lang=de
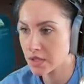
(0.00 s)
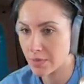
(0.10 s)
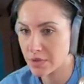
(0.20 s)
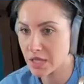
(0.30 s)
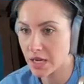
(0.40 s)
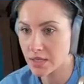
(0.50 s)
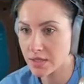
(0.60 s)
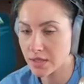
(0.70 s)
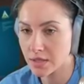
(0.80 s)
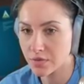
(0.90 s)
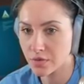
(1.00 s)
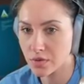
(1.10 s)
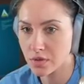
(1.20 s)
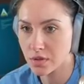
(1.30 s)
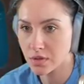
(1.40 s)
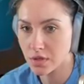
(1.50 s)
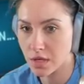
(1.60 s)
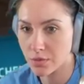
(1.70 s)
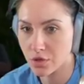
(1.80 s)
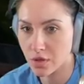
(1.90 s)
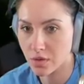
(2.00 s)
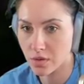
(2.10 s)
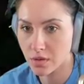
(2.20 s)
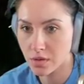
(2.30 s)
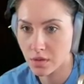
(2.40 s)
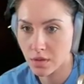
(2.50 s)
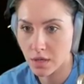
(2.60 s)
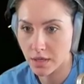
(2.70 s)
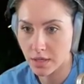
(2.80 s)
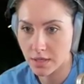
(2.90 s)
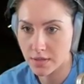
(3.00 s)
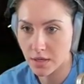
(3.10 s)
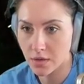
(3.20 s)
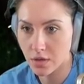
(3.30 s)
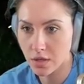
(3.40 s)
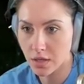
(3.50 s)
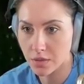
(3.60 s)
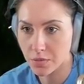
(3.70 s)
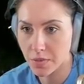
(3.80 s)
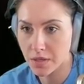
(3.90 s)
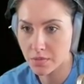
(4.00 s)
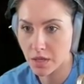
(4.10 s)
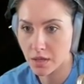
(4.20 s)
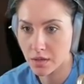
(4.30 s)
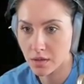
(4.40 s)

Habe ich da alles drin gefunden? Ich glaube schon, oder? Da geht's ja auch noch rein. Moment mal.